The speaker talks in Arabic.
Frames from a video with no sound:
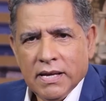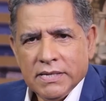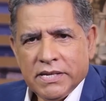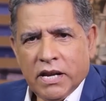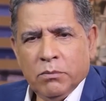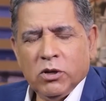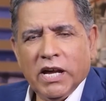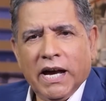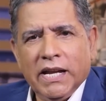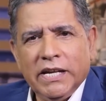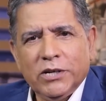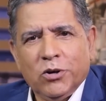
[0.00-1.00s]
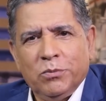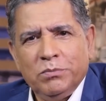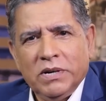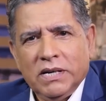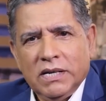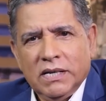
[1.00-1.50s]
سلام الله عليكم
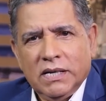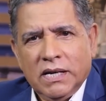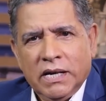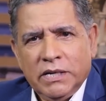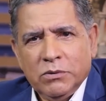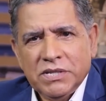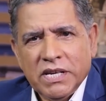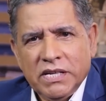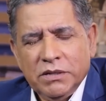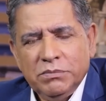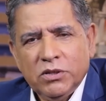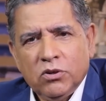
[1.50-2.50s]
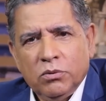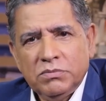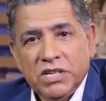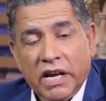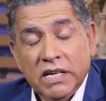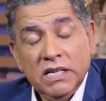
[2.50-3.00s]
آه، اهلا وسهلا بكم
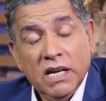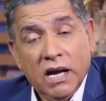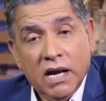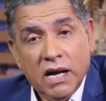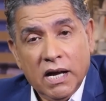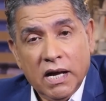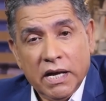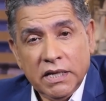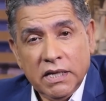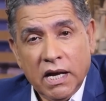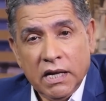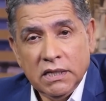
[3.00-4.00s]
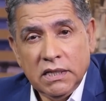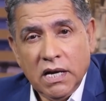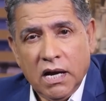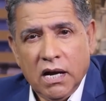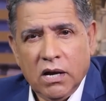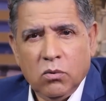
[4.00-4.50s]
تحيه
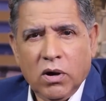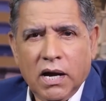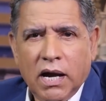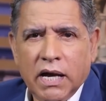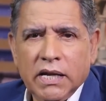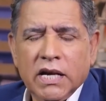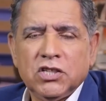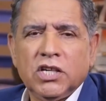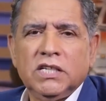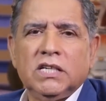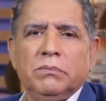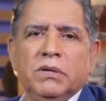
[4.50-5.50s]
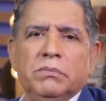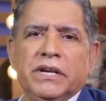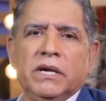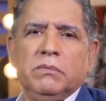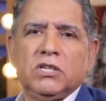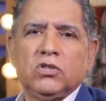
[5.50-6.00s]
رياضيه وحلقه جديده من
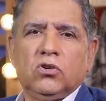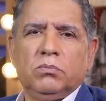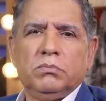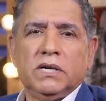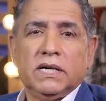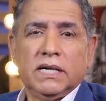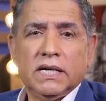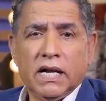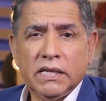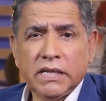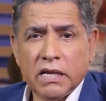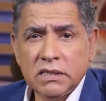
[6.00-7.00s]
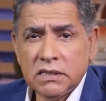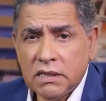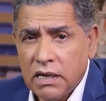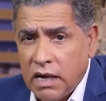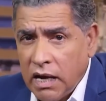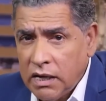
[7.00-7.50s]
برنامجكم آه، غلطه
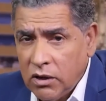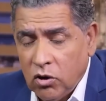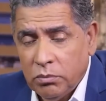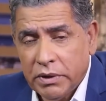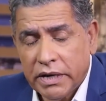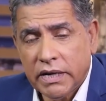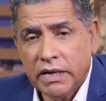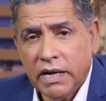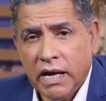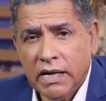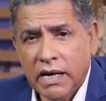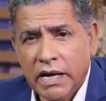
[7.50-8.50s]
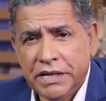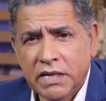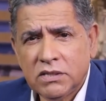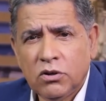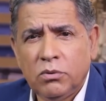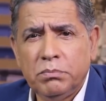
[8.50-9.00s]
العمر على
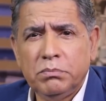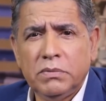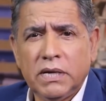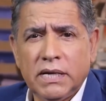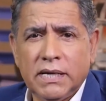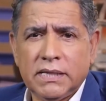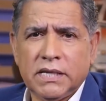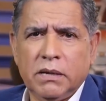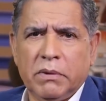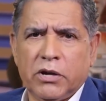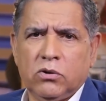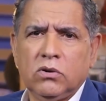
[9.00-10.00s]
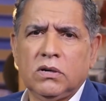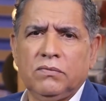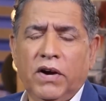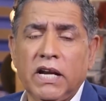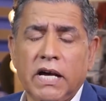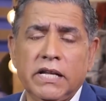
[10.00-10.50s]
قناتكم آه، تيليماروك في
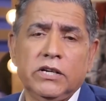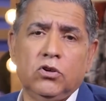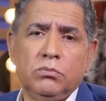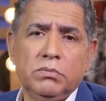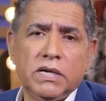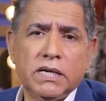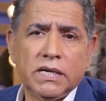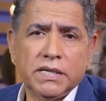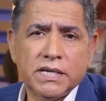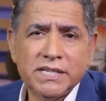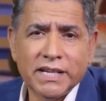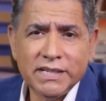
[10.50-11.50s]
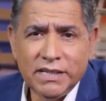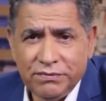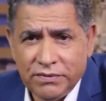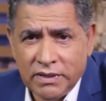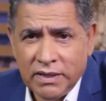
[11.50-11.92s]
حلقه اليوم نستضيف